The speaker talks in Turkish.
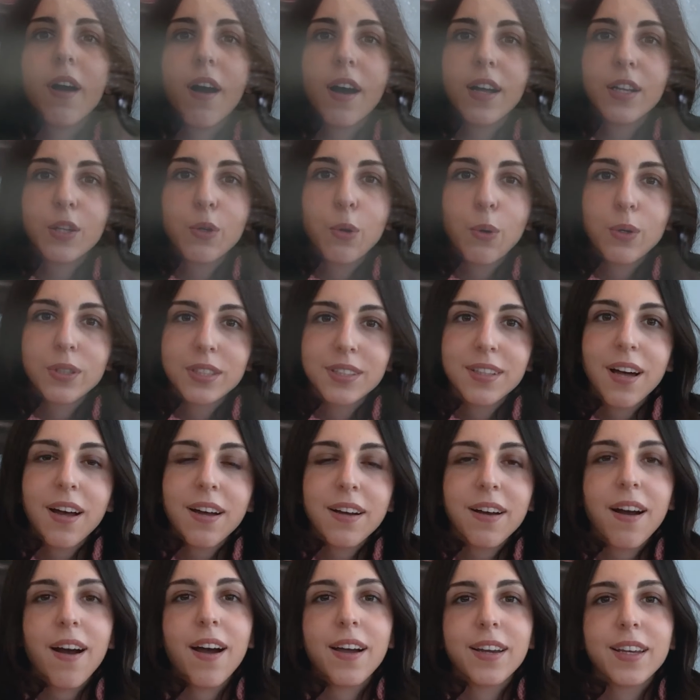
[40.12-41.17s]

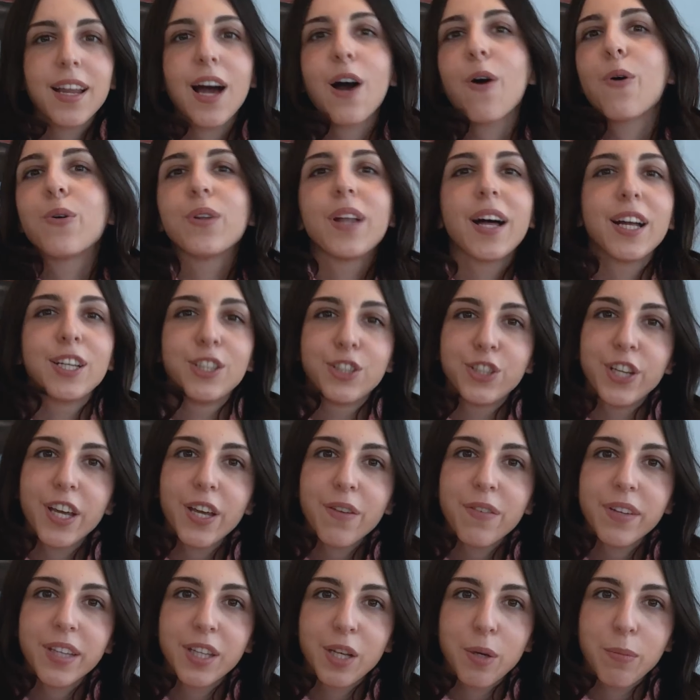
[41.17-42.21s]
antioksidan kaynağı olan
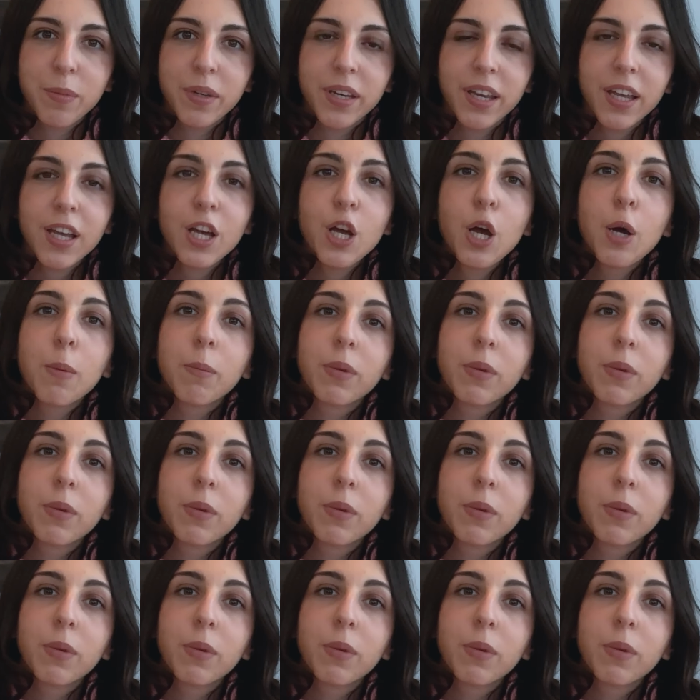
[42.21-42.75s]
C vitamini